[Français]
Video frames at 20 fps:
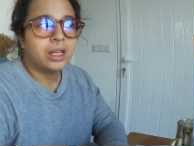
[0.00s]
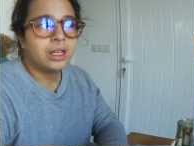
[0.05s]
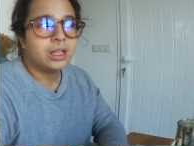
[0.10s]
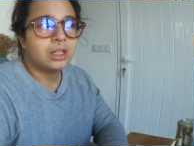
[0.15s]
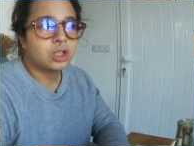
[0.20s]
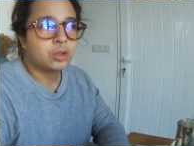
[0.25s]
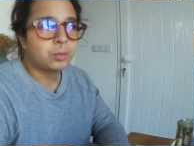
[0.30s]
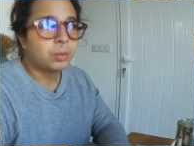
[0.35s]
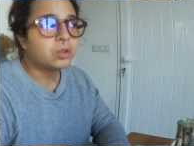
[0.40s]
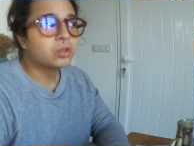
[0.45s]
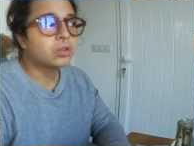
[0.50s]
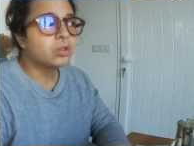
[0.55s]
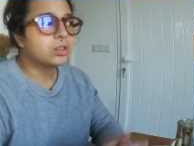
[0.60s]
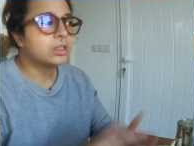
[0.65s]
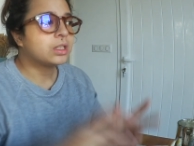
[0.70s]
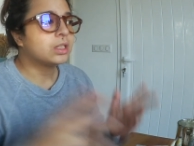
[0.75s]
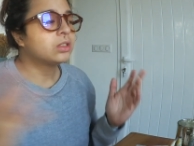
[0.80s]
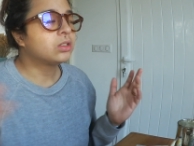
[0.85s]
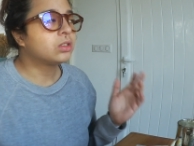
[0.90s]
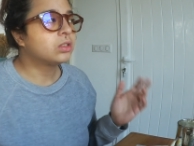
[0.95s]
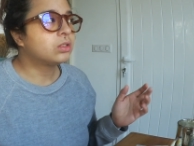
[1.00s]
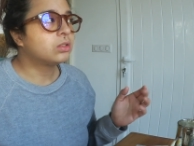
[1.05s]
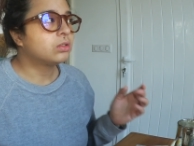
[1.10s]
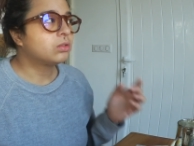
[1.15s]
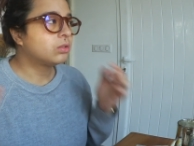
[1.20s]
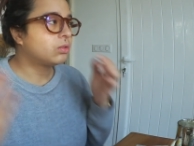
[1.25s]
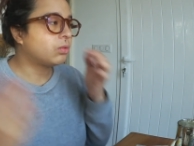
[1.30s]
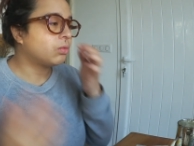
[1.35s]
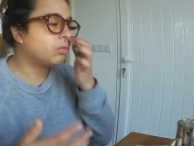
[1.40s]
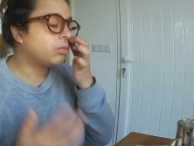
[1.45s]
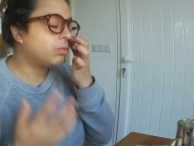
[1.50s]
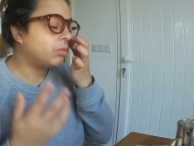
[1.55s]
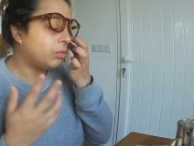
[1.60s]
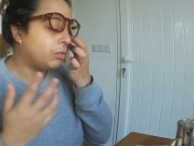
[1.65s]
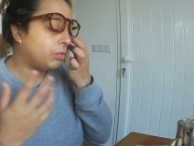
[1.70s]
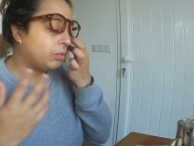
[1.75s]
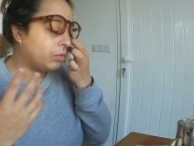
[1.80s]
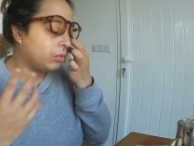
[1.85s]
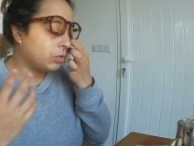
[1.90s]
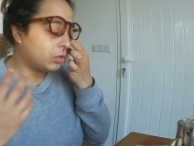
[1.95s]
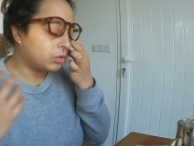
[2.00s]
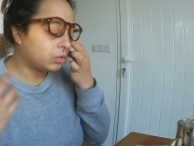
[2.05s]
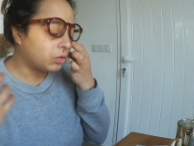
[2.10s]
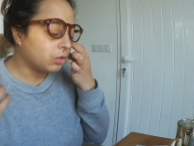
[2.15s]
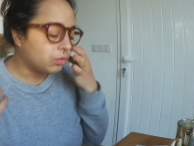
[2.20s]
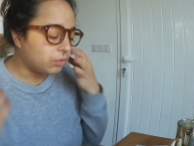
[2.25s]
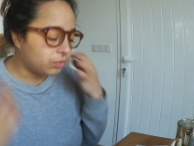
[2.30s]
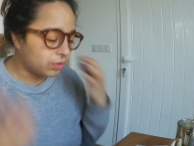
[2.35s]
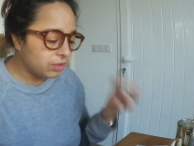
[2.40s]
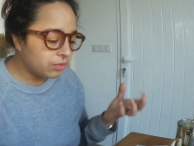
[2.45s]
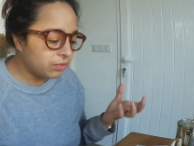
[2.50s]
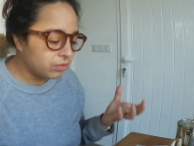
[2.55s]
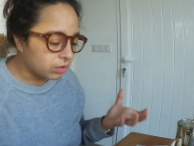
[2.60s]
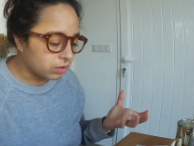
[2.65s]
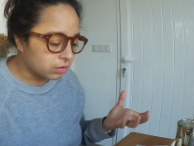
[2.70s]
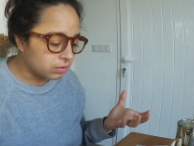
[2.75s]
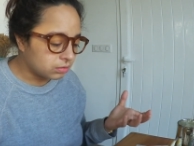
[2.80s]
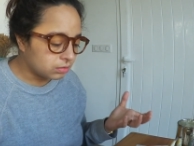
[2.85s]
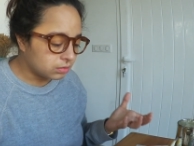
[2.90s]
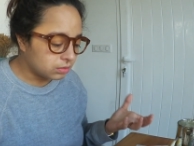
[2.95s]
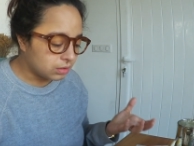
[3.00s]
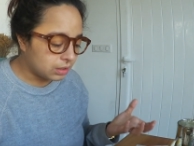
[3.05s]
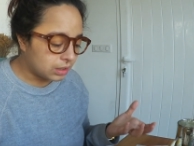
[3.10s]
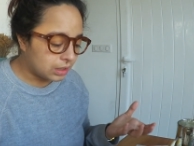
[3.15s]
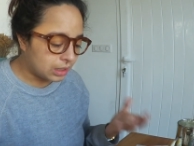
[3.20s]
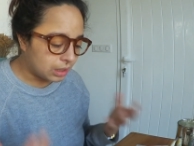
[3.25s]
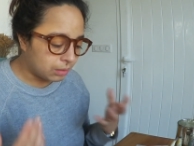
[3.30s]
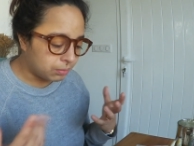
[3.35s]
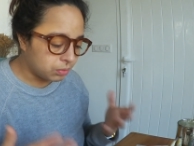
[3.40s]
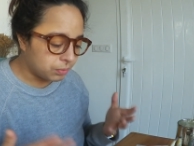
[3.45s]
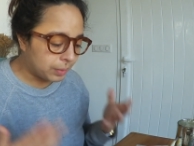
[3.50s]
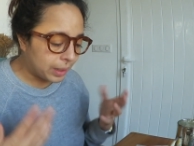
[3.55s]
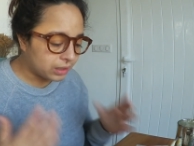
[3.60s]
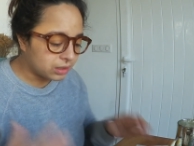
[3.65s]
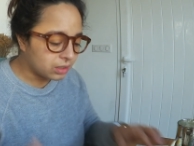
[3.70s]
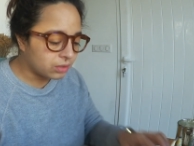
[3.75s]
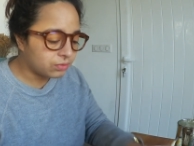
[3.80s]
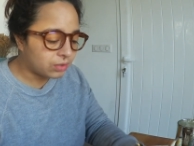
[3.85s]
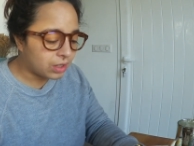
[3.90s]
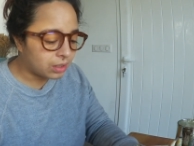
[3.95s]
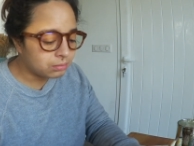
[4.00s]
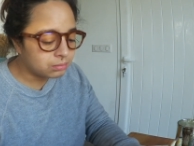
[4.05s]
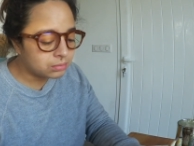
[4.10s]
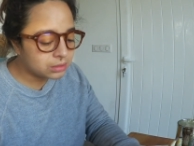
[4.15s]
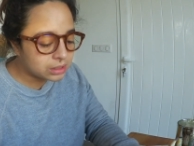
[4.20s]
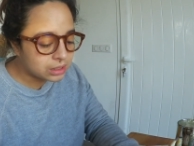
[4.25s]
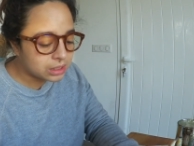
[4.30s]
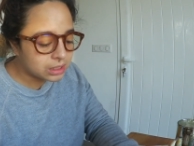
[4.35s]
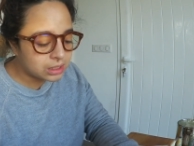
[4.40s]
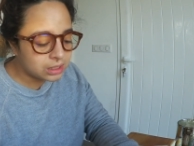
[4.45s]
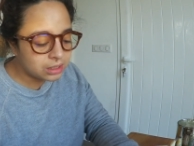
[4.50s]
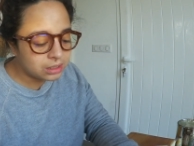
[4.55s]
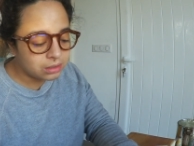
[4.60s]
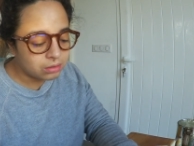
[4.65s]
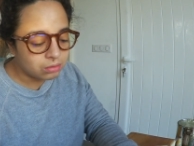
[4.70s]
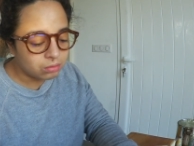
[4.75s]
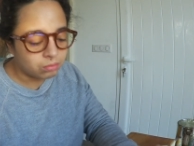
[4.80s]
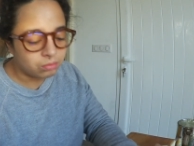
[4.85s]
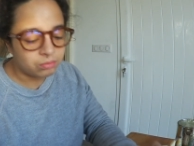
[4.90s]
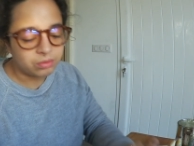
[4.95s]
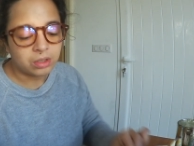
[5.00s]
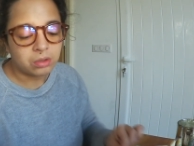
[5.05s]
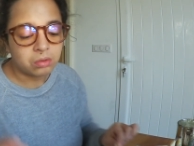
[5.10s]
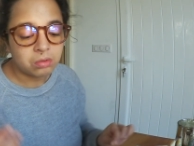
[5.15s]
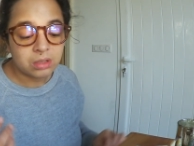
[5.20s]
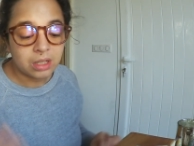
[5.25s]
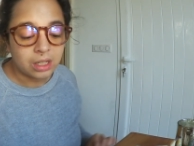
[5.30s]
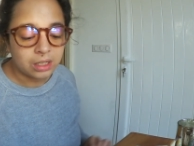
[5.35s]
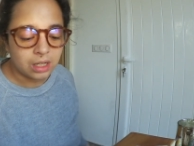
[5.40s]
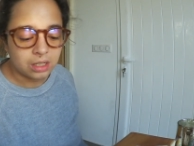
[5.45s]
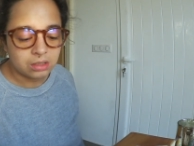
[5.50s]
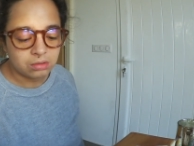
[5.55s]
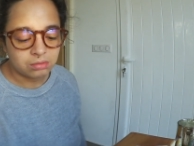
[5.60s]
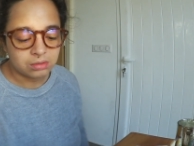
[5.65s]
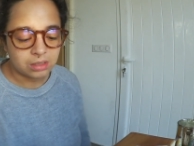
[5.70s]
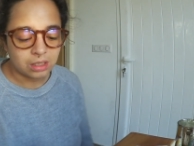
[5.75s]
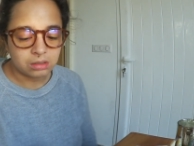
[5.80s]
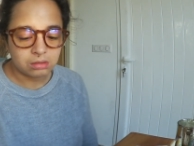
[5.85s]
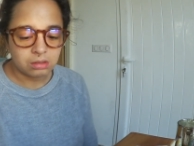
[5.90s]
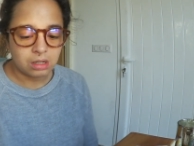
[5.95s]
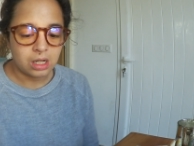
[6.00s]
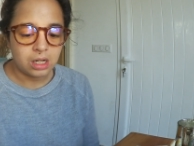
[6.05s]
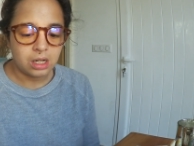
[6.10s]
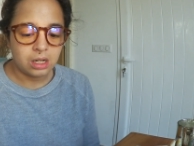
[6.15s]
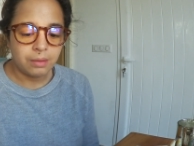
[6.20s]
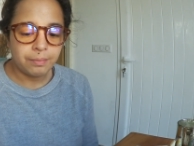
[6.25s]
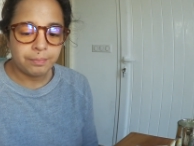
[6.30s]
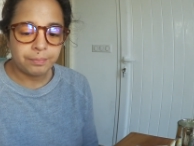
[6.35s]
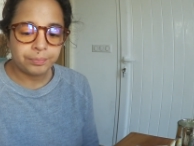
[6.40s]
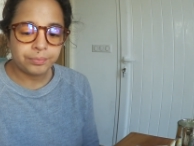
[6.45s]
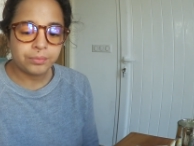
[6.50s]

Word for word: Et je pense que c'est ce, que vivent la plupart des femmes qui ont vécu une agression sexuelle